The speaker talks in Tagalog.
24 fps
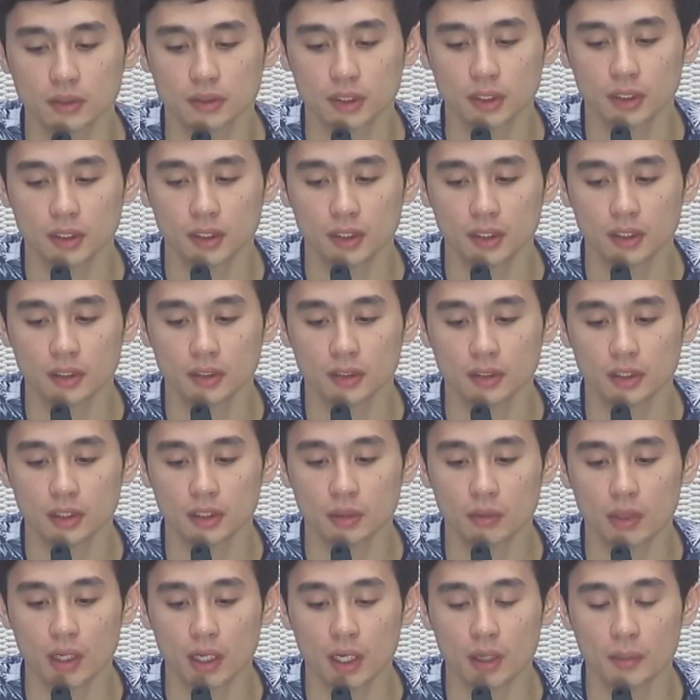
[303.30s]
kasi
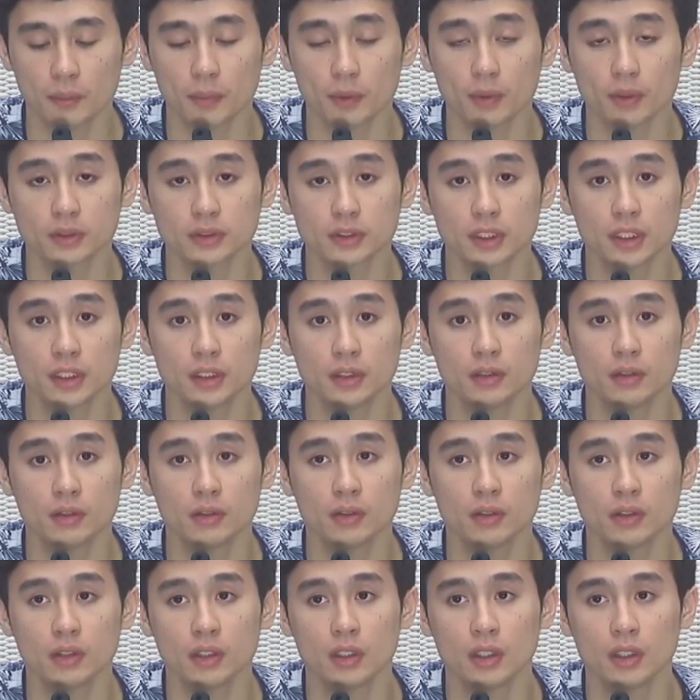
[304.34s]
nagtitiwala po ako sa inyo.